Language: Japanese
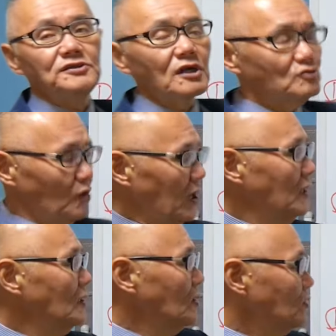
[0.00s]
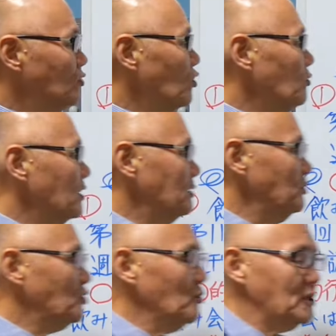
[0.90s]
てるのか、どこまで
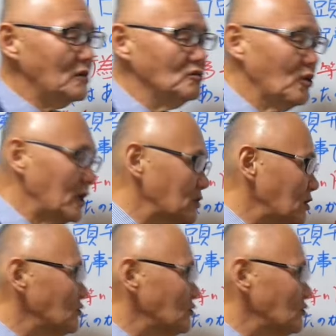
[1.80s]
認めてるのかってい